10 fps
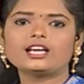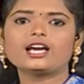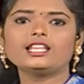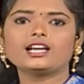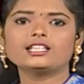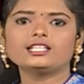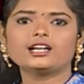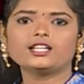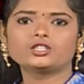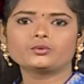நாளை
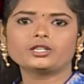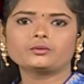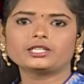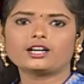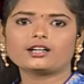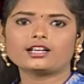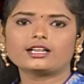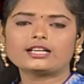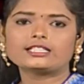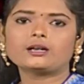அதிகாலை
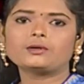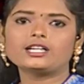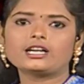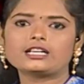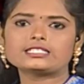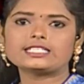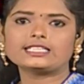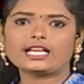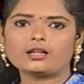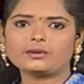துவங்குவதாக தமிழக
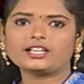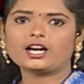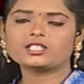அரசின் தலைமை